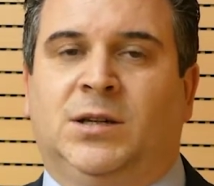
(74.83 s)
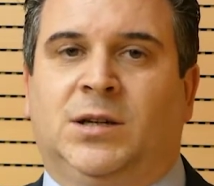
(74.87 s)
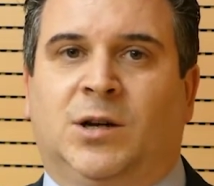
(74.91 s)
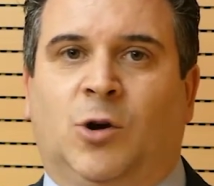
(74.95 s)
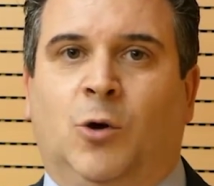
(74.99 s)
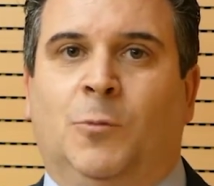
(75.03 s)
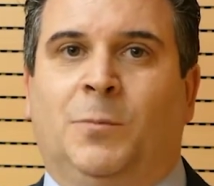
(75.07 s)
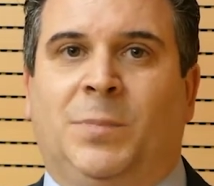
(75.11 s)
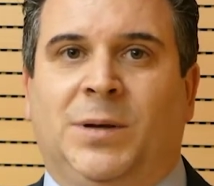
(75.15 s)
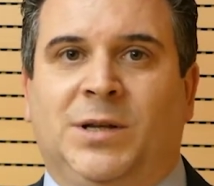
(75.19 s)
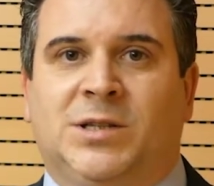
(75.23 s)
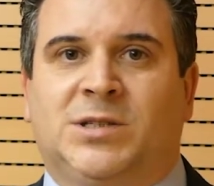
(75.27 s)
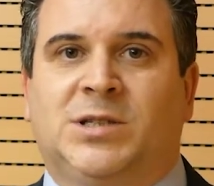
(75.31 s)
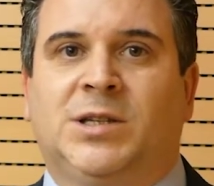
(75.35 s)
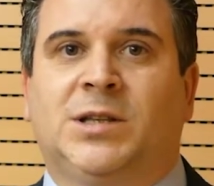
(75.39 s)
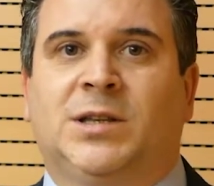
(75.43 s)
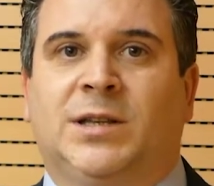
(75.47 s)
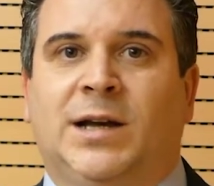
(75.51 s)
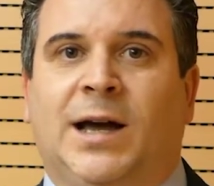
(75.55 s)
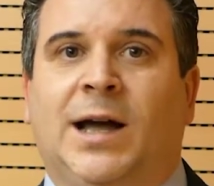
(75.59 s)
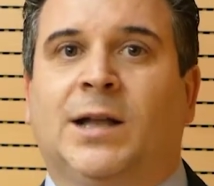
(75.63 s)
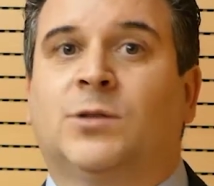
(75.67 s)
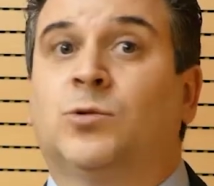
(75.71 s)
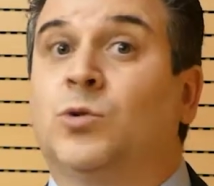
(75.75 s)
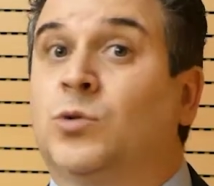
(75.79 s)

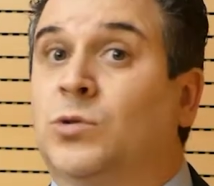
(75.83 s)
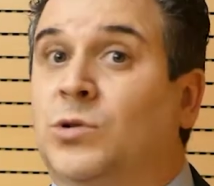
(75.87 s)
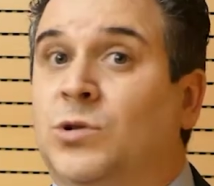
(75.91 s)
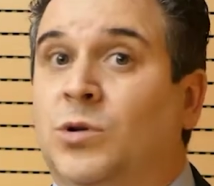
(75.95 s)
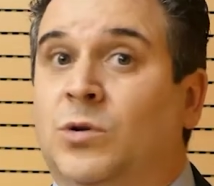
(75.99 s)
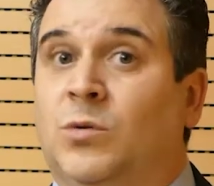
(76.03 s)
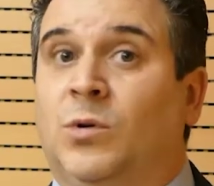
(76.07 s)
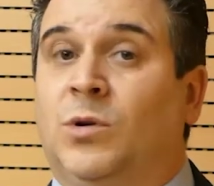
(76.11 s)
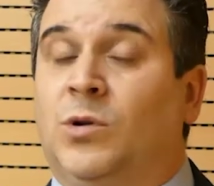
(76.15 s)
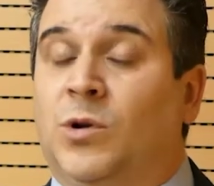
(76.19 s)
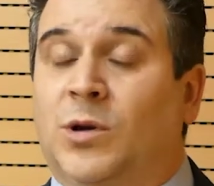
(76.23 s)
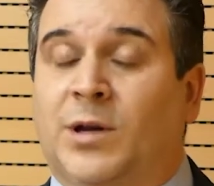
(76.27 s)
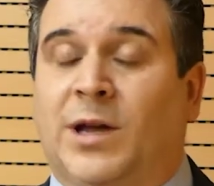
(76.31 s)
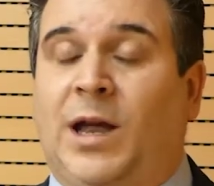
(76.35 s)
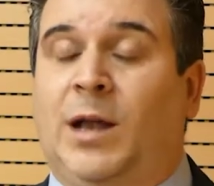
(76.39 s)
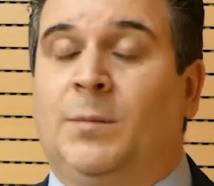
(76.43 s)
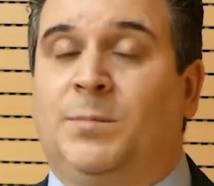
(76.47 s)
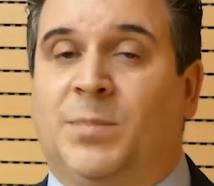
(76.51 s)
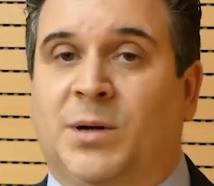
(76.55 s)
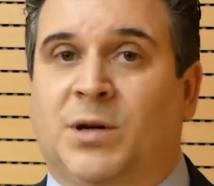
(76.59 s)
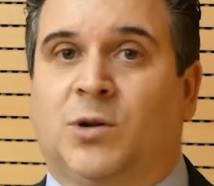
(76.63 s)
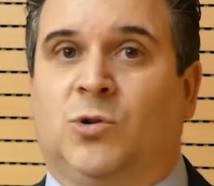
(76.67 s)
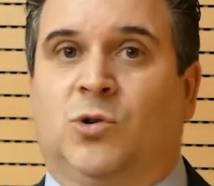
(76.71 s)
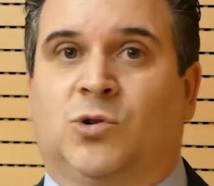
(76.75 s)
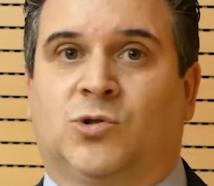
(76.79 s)
complessità tutto quello che è il
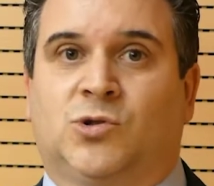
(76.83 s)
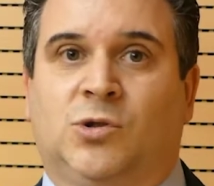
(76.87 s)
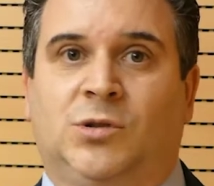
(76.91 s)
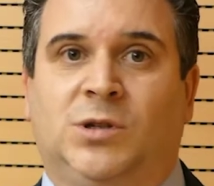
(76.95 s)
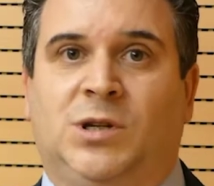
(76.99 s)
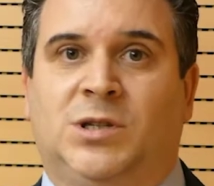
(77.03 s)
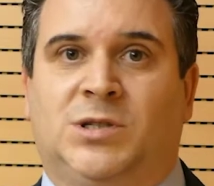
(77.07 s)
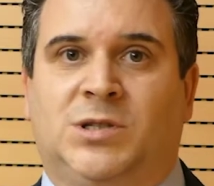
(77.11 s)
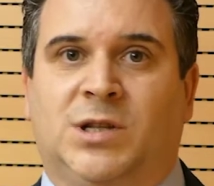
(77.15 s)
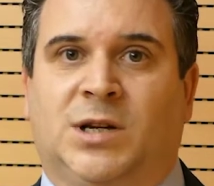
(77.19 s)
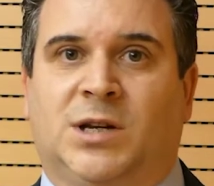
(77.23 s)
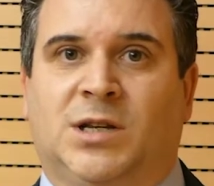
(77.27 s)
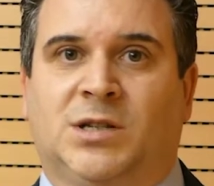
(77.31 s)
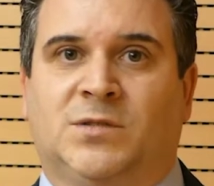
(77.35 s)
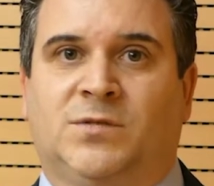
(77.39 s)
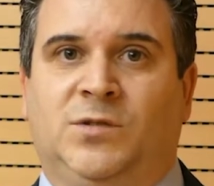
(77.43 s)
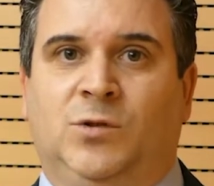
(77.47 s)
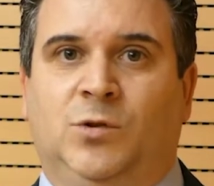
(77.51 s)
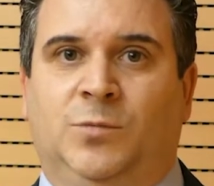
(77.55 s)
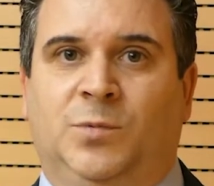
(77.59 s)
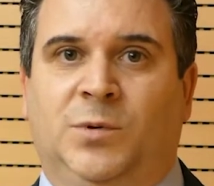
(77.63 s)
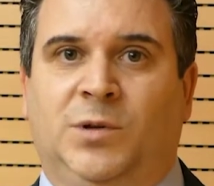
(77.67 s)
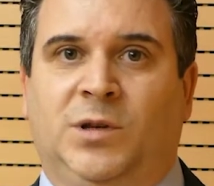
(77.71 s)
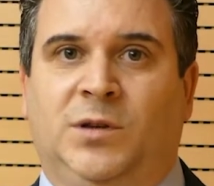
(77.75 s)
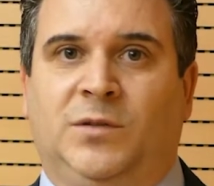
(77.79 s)
percorso di ricerca e
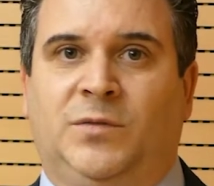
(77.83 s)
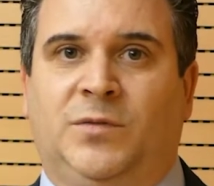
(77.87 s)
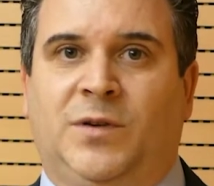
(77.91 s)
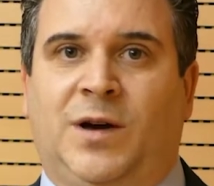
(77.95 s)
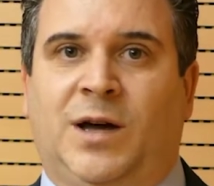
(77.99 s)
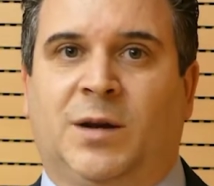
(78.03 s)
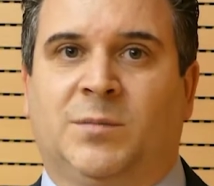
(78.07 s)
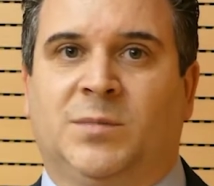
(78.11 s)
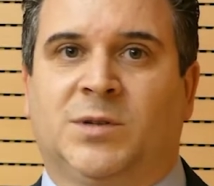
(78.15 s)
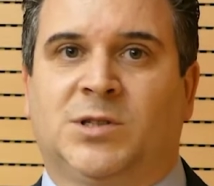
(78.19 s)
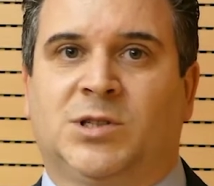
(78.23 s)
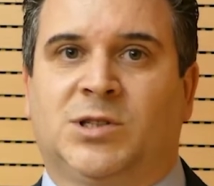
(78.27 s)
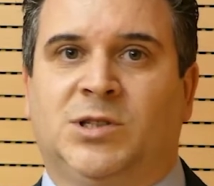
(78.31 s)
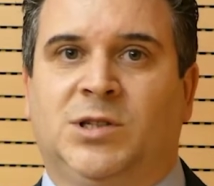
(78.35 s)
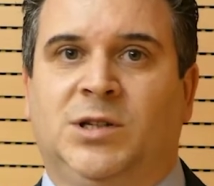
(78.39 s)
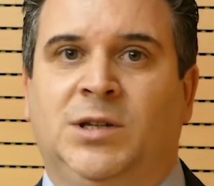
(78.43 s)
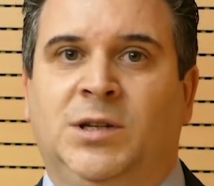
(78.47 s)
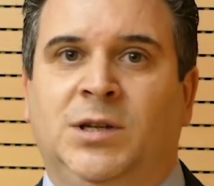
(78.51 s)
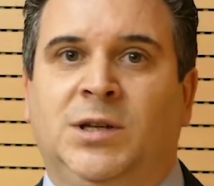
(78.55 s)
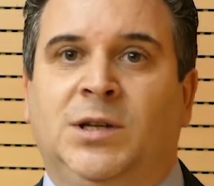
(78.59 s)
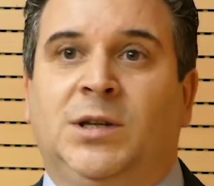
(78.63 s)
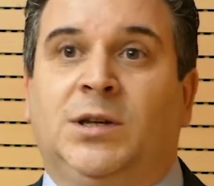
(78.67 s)
sviluppo dei farmaci.